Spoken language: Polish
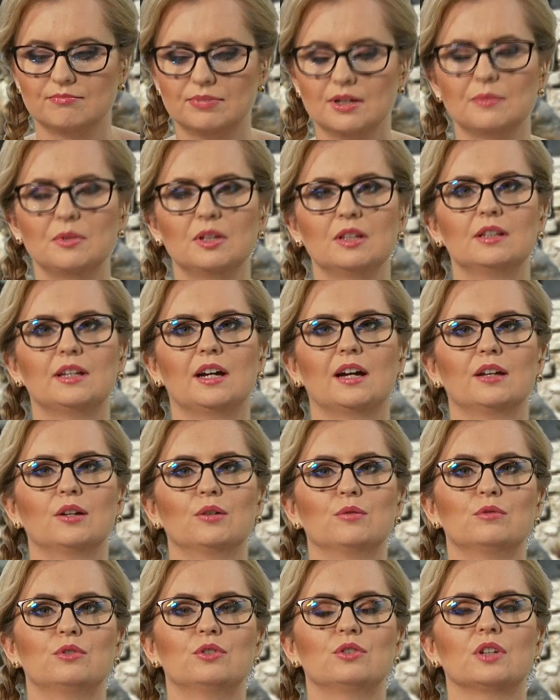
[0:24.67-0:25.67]

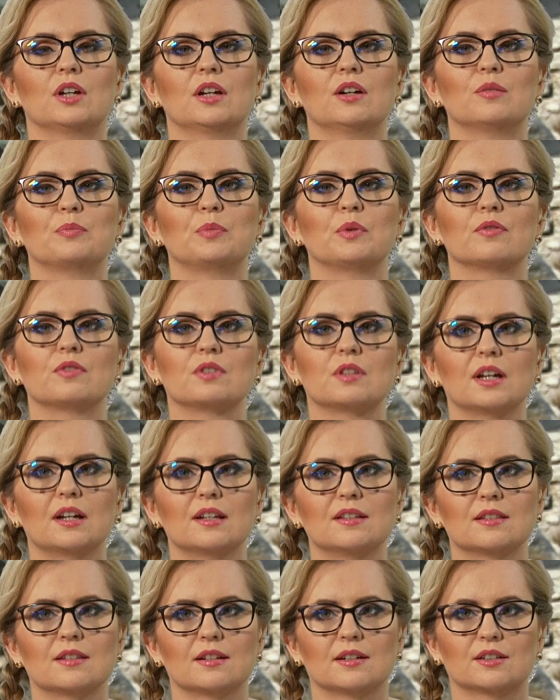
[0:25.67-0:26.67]
pamiętają dzisiaj o
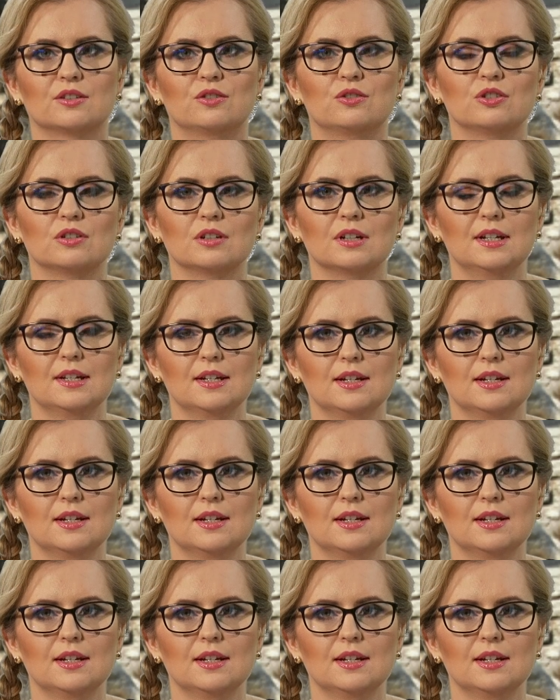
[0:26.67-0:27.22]
powstańcach, czy